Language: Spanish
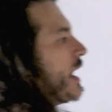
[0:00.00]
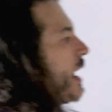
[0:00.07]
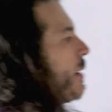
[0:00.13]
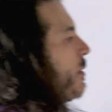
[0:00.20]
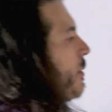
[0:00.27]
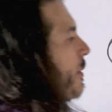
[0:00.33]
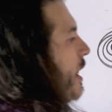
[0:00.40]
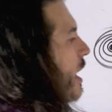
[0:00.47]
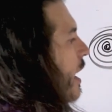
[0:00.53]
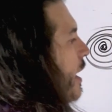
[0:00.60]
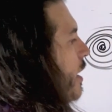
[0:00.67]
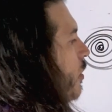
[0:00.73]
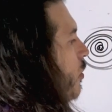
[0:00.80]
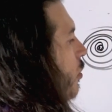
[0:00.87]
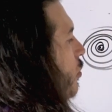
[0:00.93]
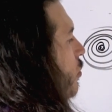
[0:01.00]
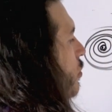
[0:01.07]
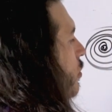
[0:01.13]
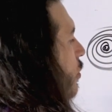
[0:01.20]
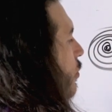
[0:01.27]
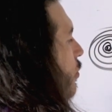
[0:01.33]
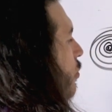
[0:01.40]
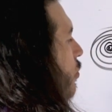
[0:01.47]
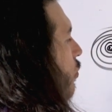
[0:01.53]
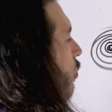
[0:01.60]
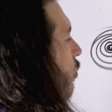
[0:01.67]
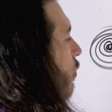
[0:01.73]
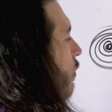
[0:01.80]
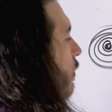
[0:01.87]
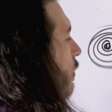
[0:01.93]
que vibra en color
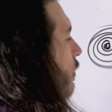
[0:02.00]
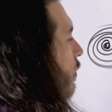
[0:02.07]
rojo.